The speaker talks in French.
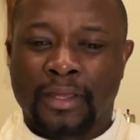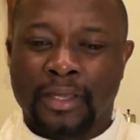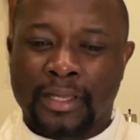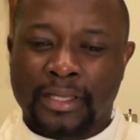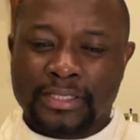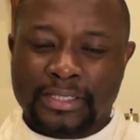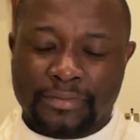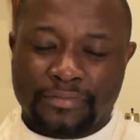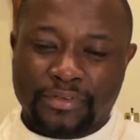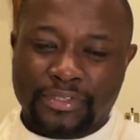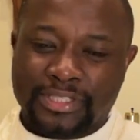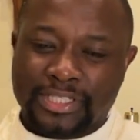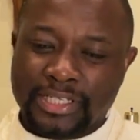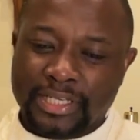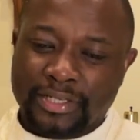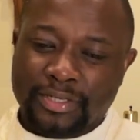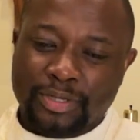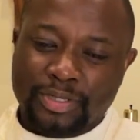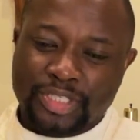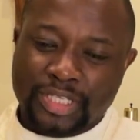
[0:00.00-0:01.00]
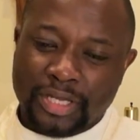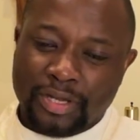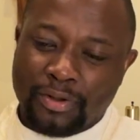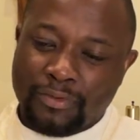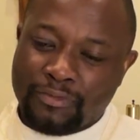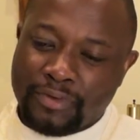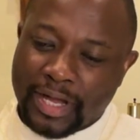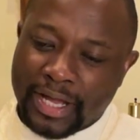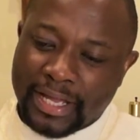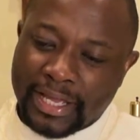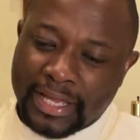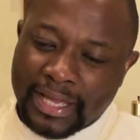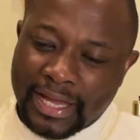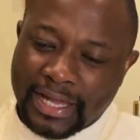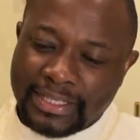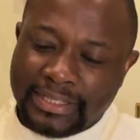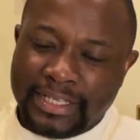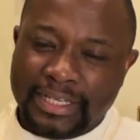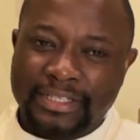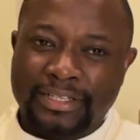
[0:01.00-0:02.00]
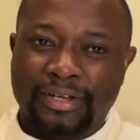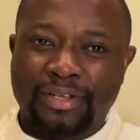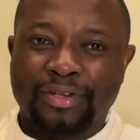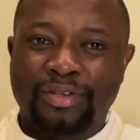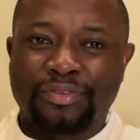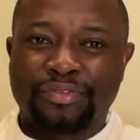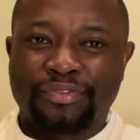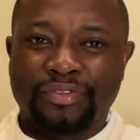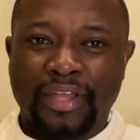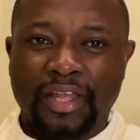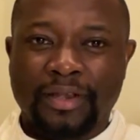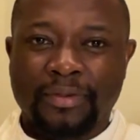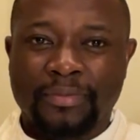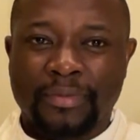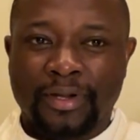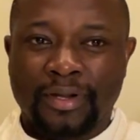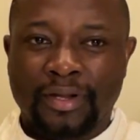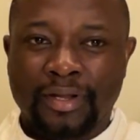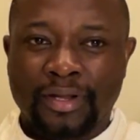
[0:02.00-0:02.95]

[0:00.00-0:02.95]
Ça veut dire que ce qu'on va regarder dans le film